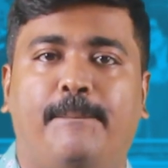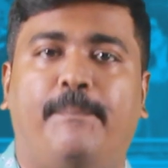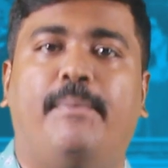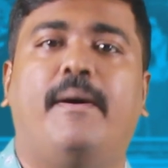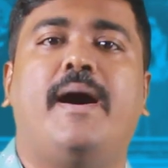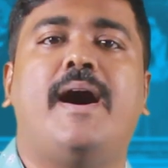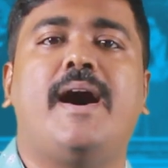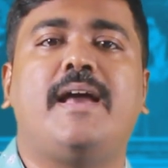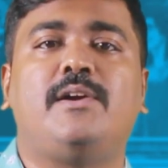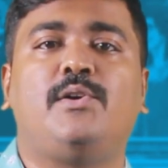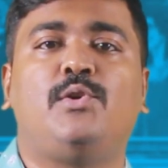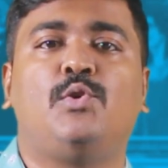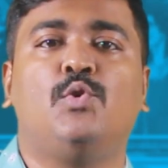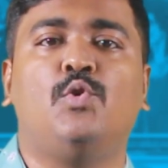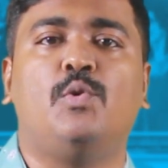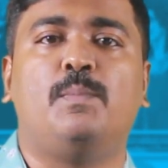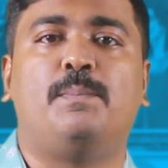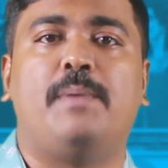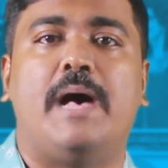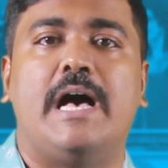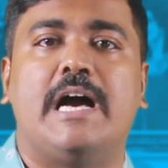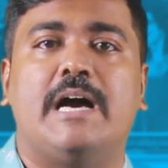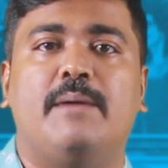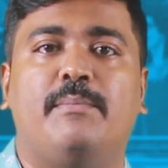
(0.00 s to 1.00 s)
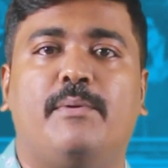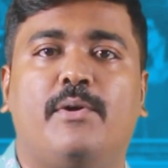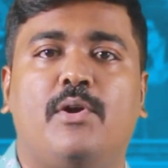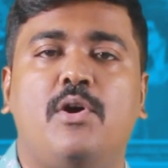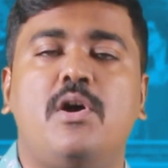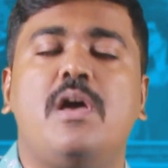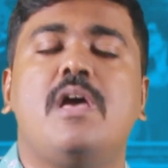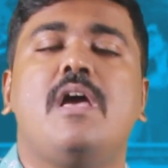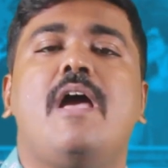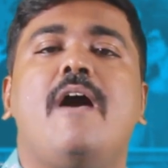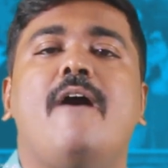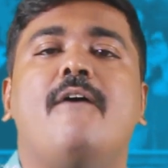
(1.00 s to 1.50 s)
பார்ட் டூ பார்க்க
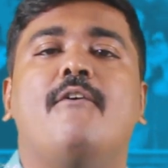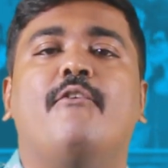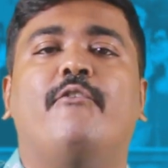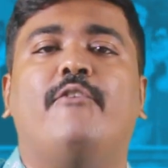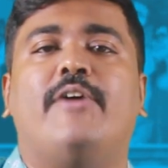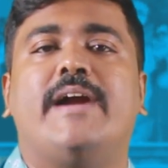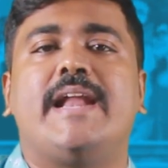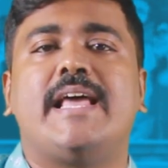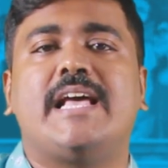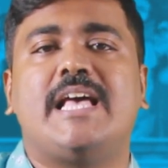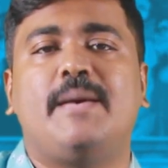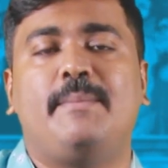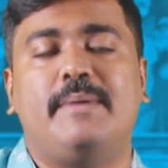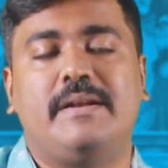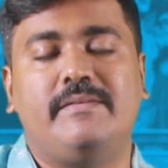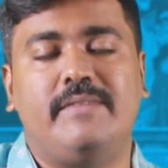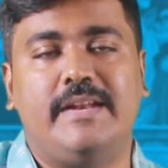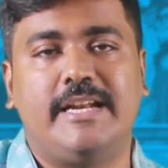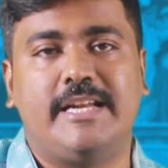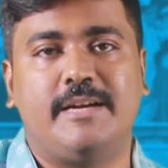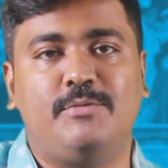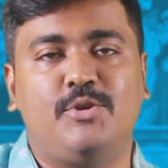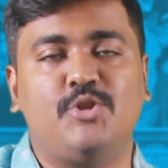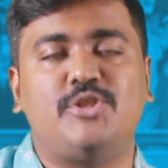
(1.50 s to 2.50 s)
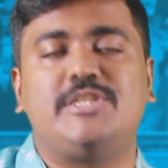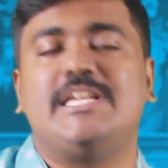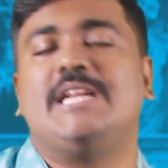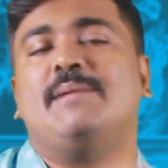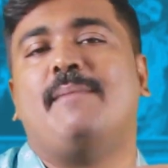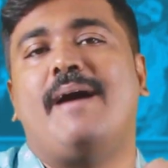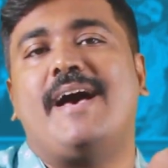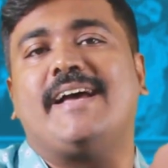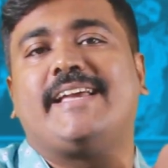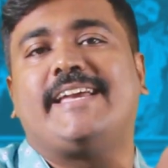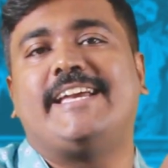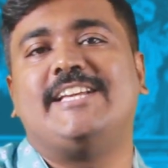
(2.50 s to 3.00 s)
போகிறோம் வணக்கம் அண்ட் வெல்கம் டு
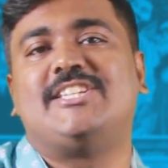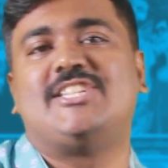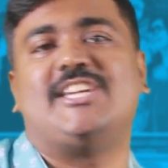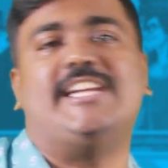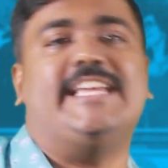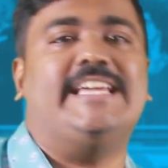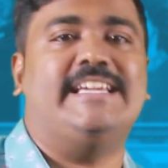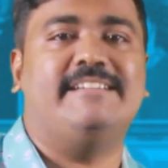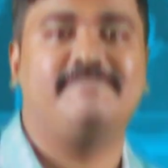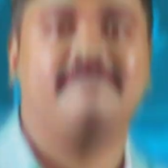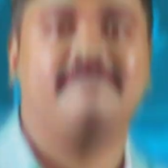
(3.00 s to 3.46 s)
சினிமா கிச்சடி